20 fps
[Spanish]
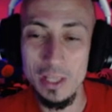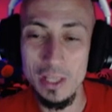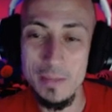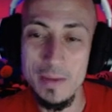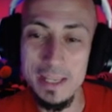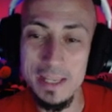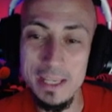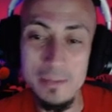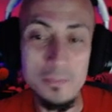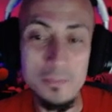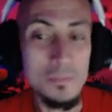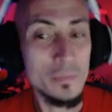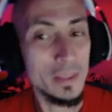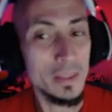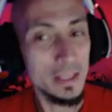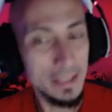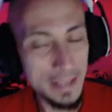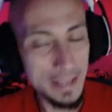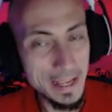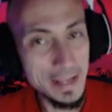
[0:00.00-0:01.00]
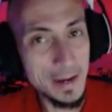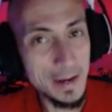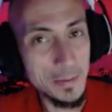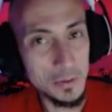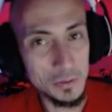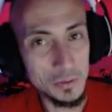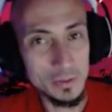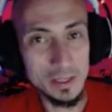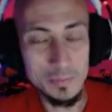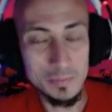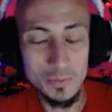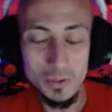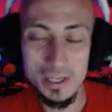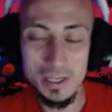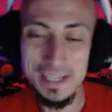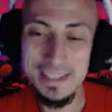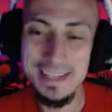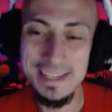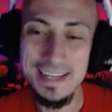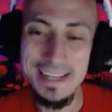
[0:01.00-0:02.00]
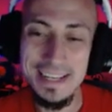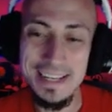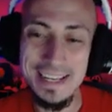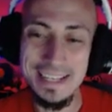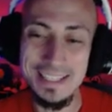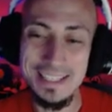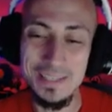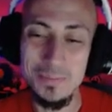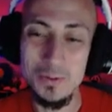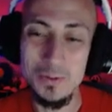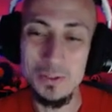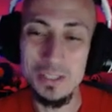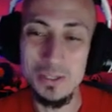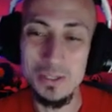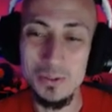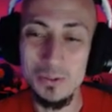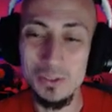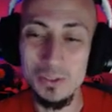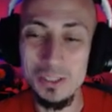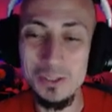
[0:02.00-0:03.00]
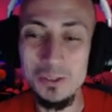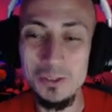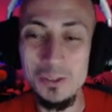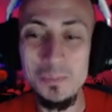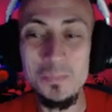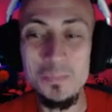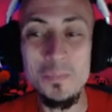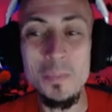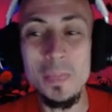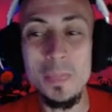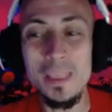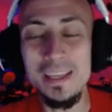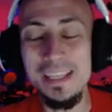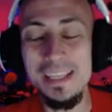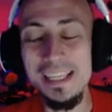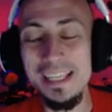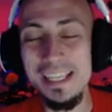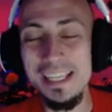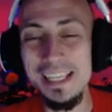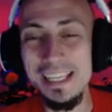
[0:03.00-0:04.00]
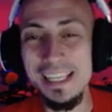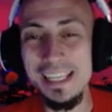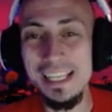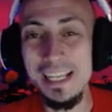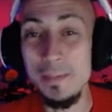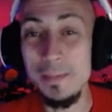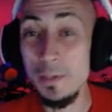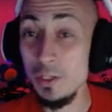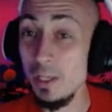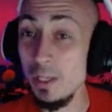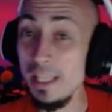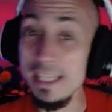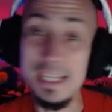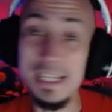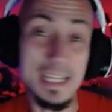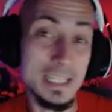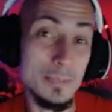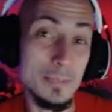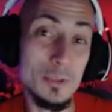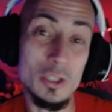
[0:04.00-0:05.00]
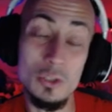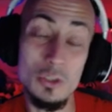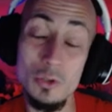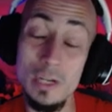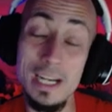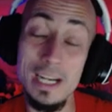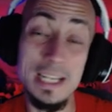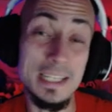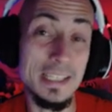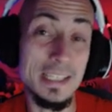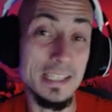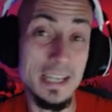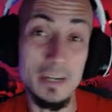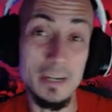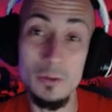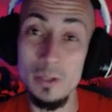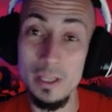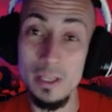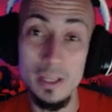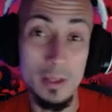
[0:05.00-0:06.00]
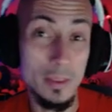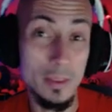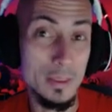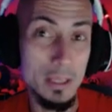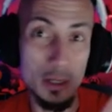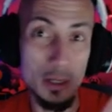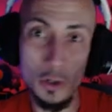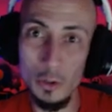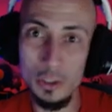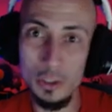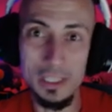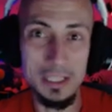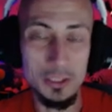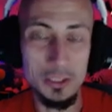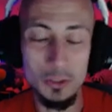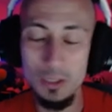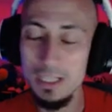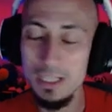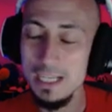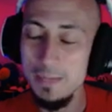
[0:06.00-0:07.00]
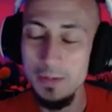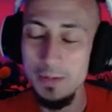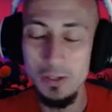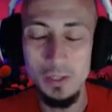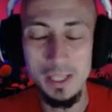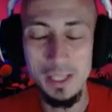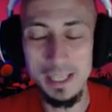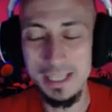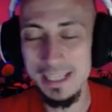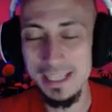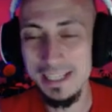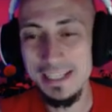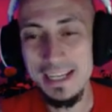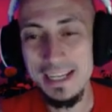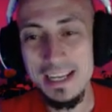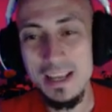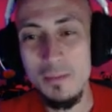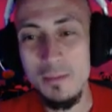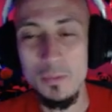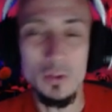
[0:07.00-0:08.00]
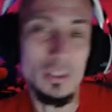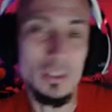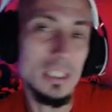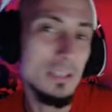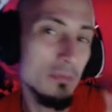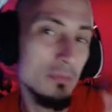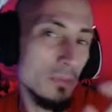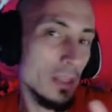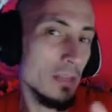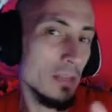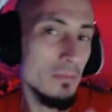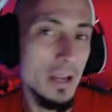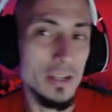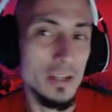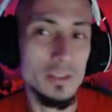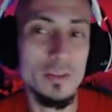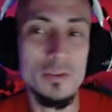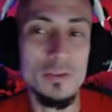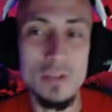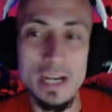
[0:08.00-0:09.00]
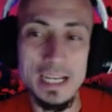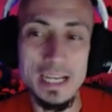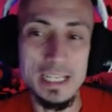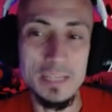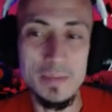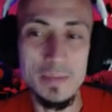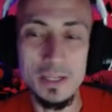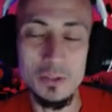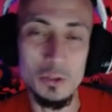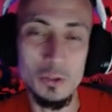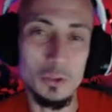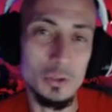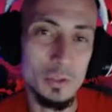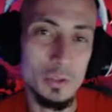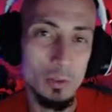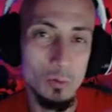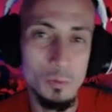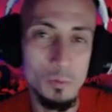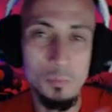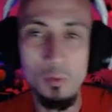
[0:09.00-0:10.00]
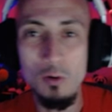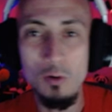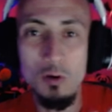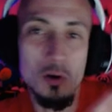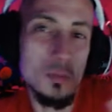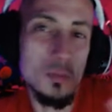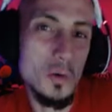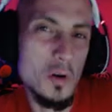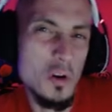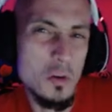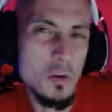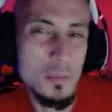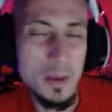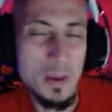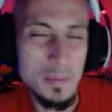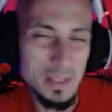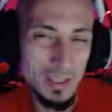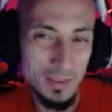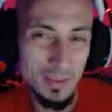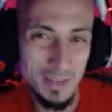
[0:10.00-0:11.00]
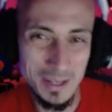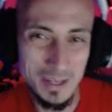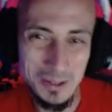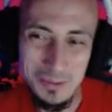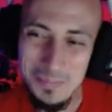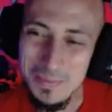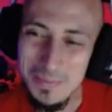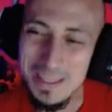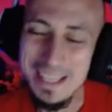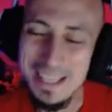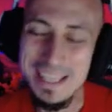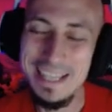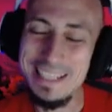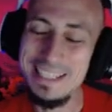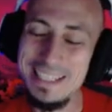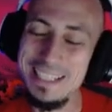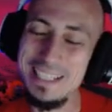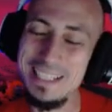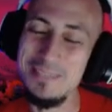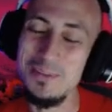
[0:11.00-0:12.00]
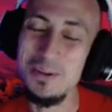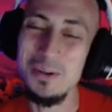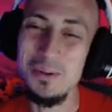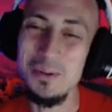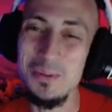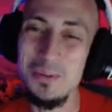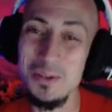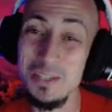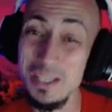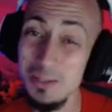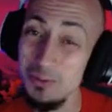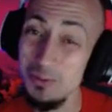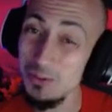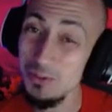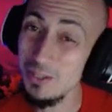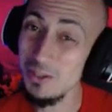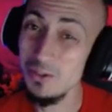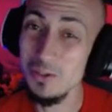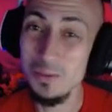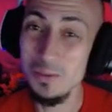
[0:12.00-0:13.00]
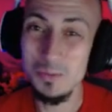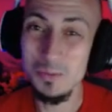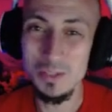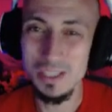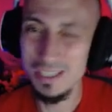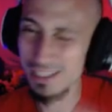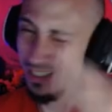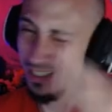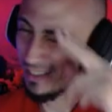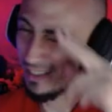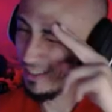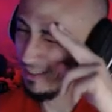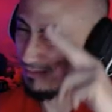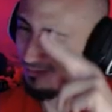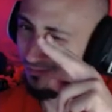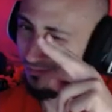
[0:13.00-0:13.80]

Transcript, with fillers: de Magic. Ya llevamos unas pocas, así que puedo estar contento. Y la mayoría de ellas las hemos hecho en análisis largo, de 5 o 6 horas, la mayoría de ellas. Pero otras, bueno, estoy haciendo análisis más cortos según un poco como me apetezca, ¿no? Así que espero que el vídeo os haya gustado y nos vemos en el siguiente.